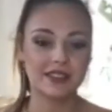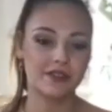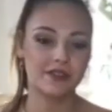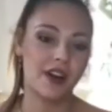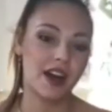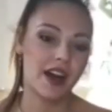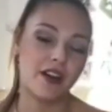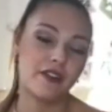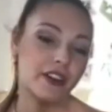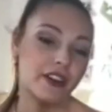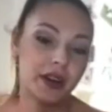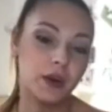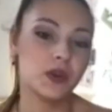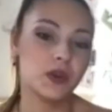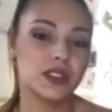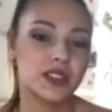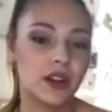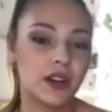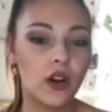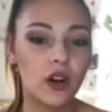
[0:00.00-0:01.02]
a, a fare
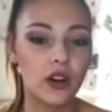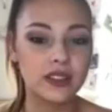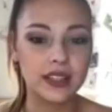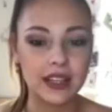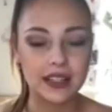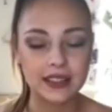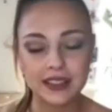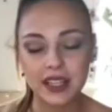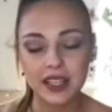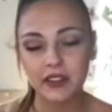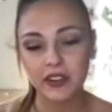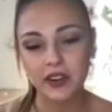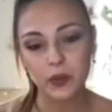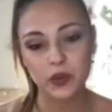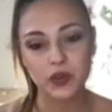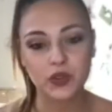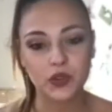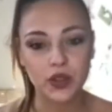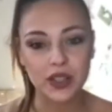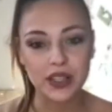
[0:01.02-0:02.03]
questa cosa, a scrivere
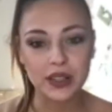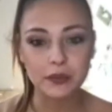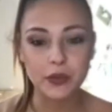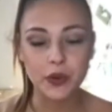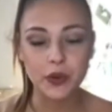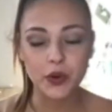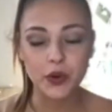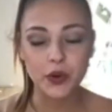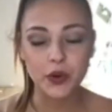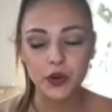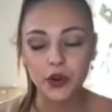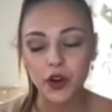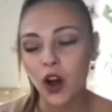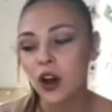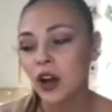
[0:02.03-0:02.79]
questo libro, no?